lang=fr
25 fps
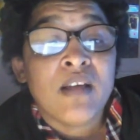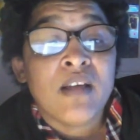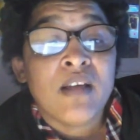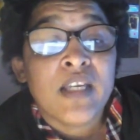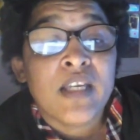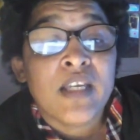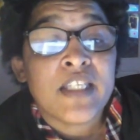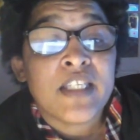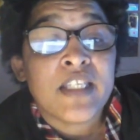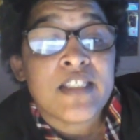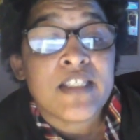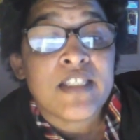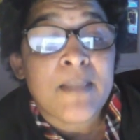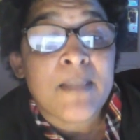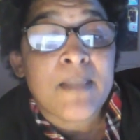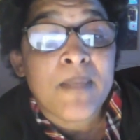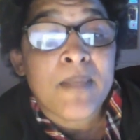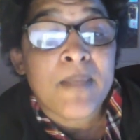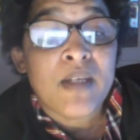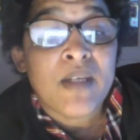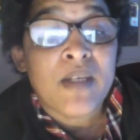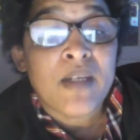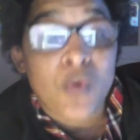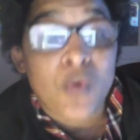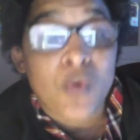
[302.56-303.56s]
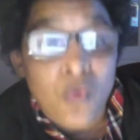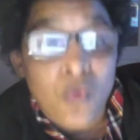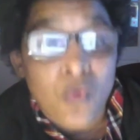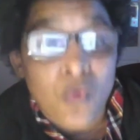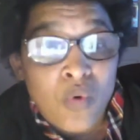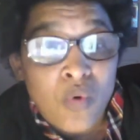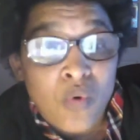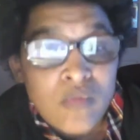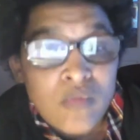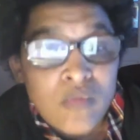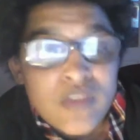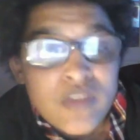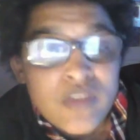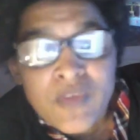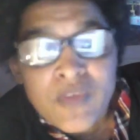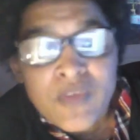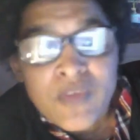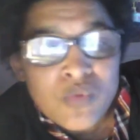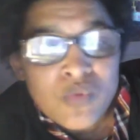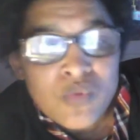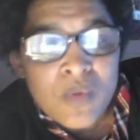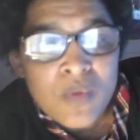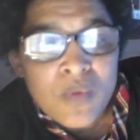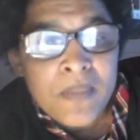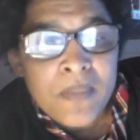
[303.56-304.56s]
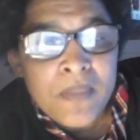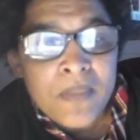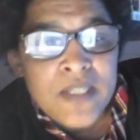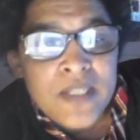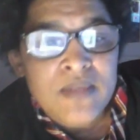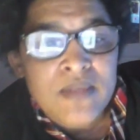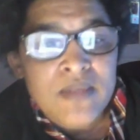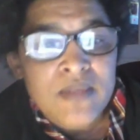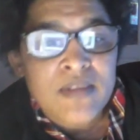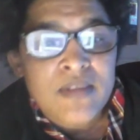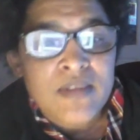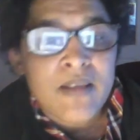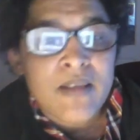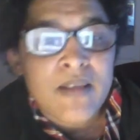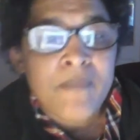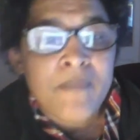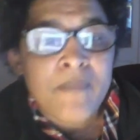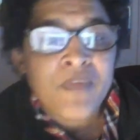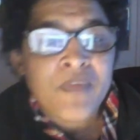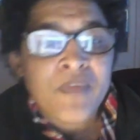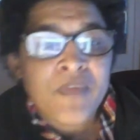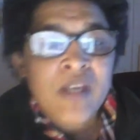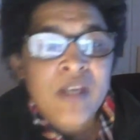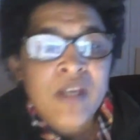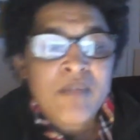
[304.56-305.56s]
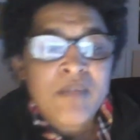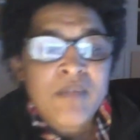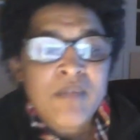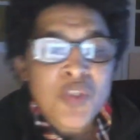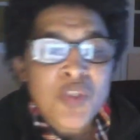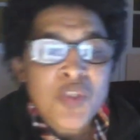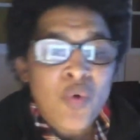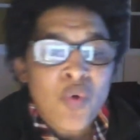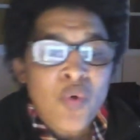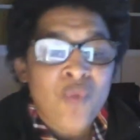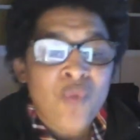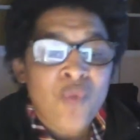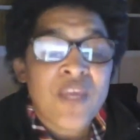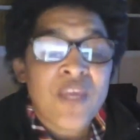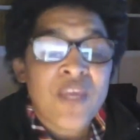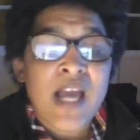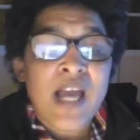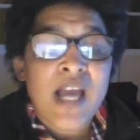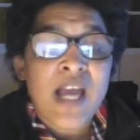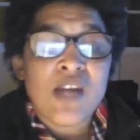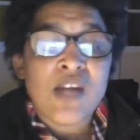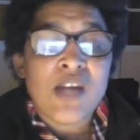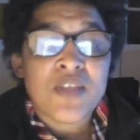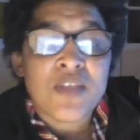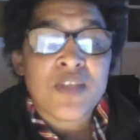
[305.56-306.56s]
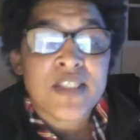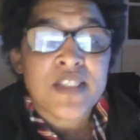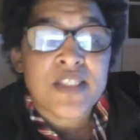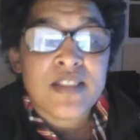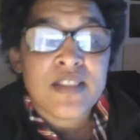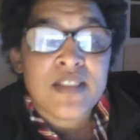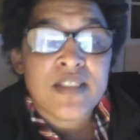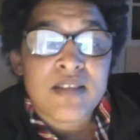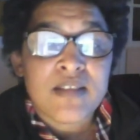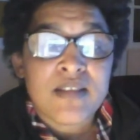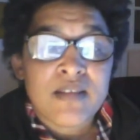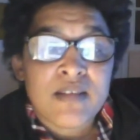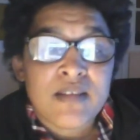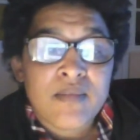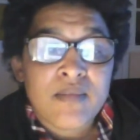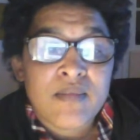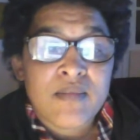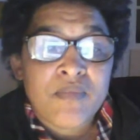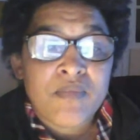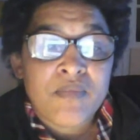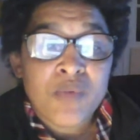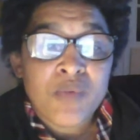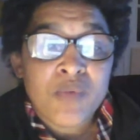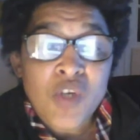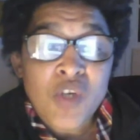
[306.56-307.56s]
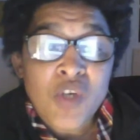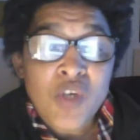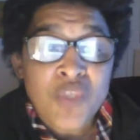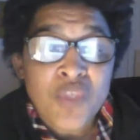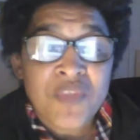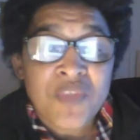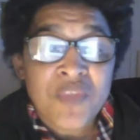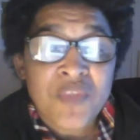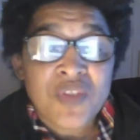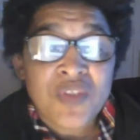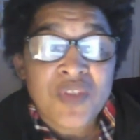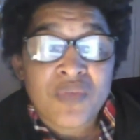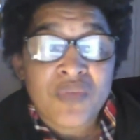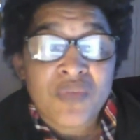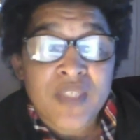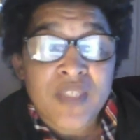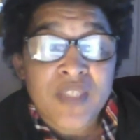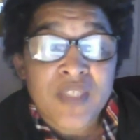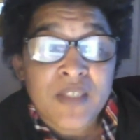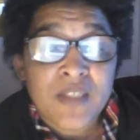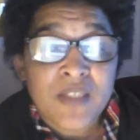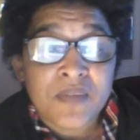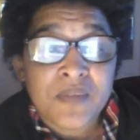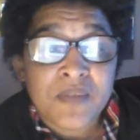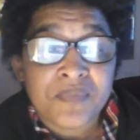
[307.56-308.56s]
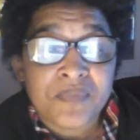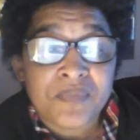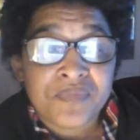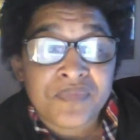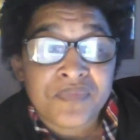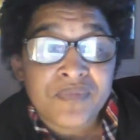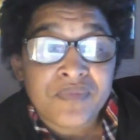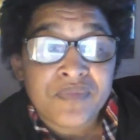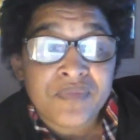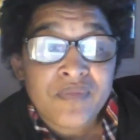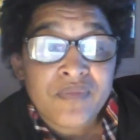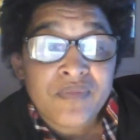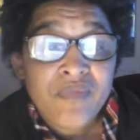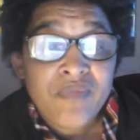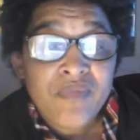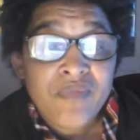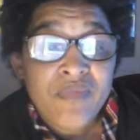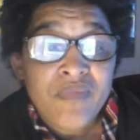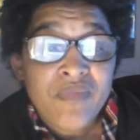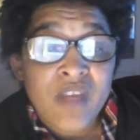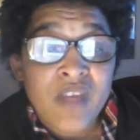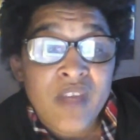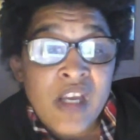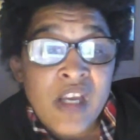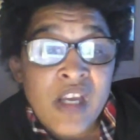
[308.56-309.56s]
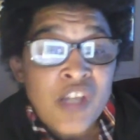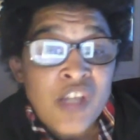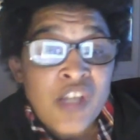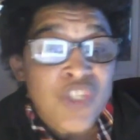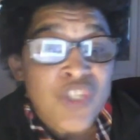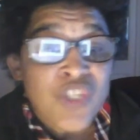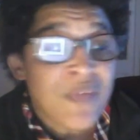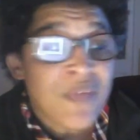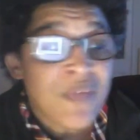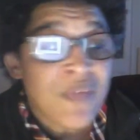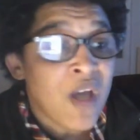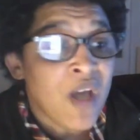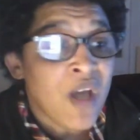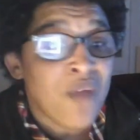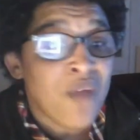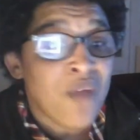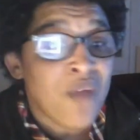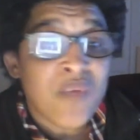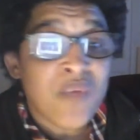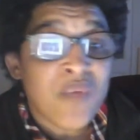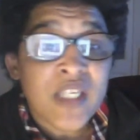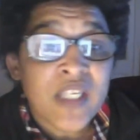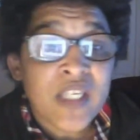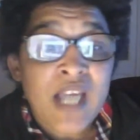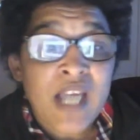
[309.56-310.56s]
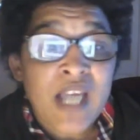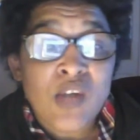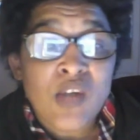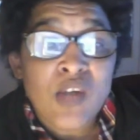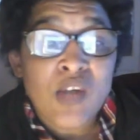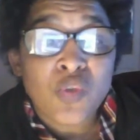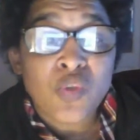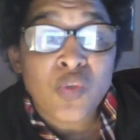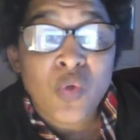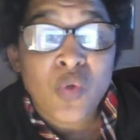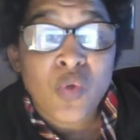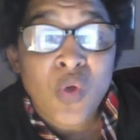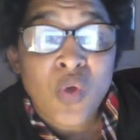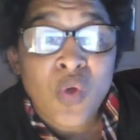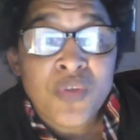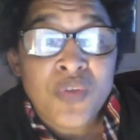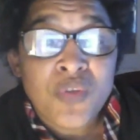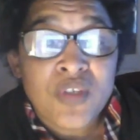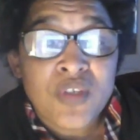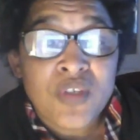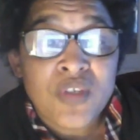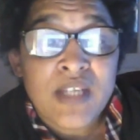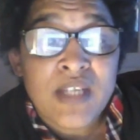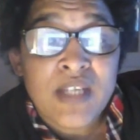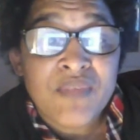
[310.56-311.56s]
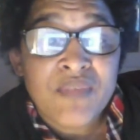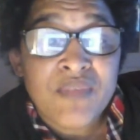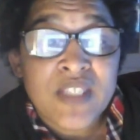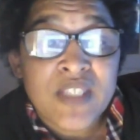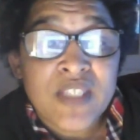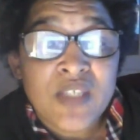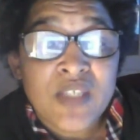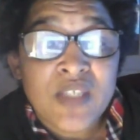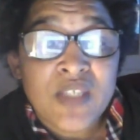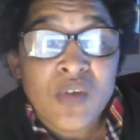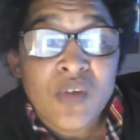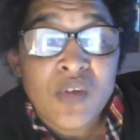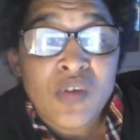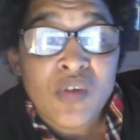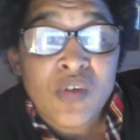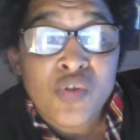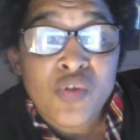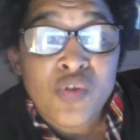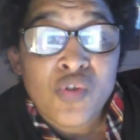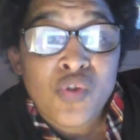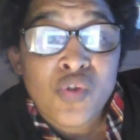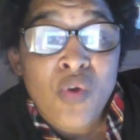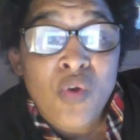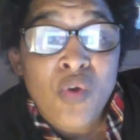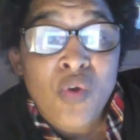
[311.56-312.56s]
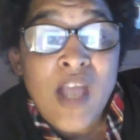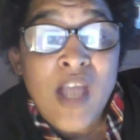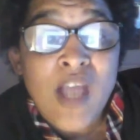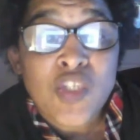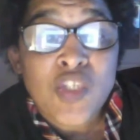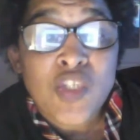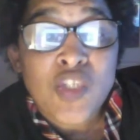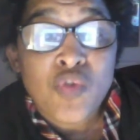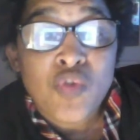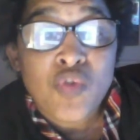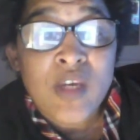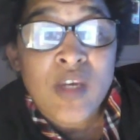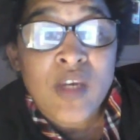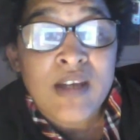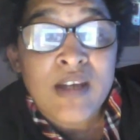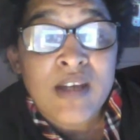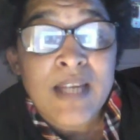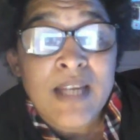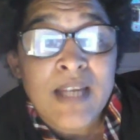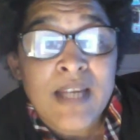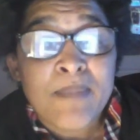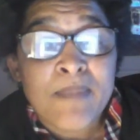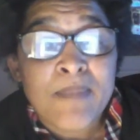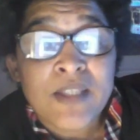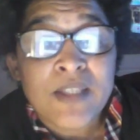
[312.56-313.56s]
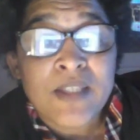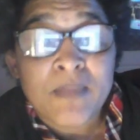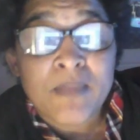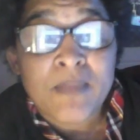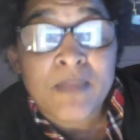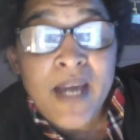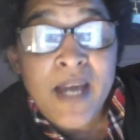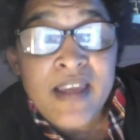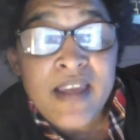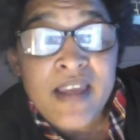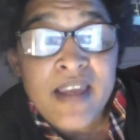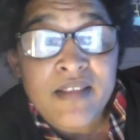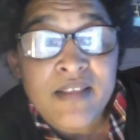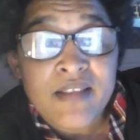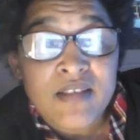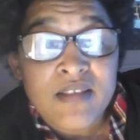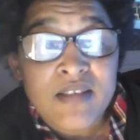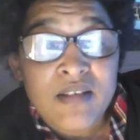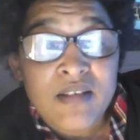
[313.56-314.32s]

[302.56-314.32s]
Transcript: et qui s'appelle Euro. Vous avez tout compris sur ça. Mais je reviens à leur site. Pourquoi je fais cette vidéo J'avais envoyé à l'autre compte la vidéo Dieu a tué la bête Bryant,